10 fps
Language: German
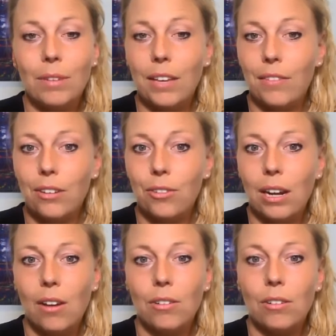haben wir
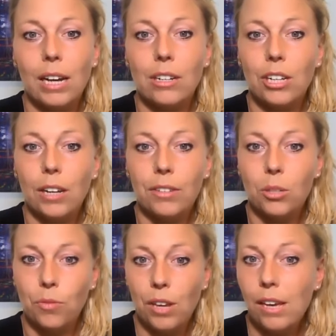eventuell auch noch ein
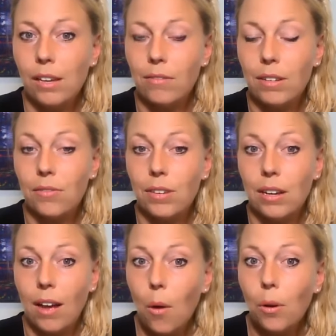schiefes Pferd, was
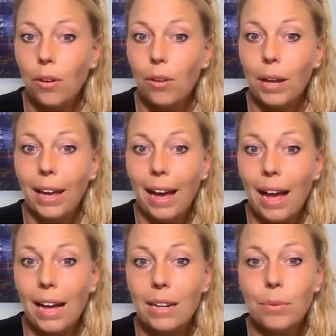wir auch noch
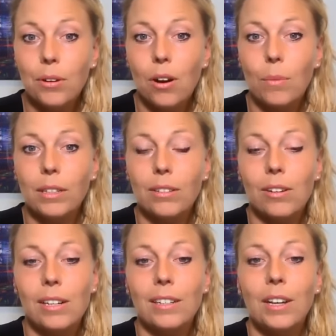gerade bekommen
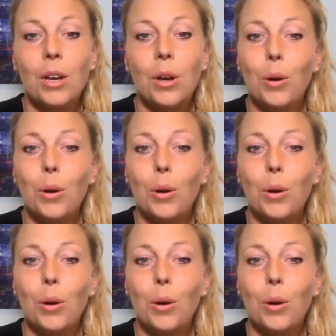sollen.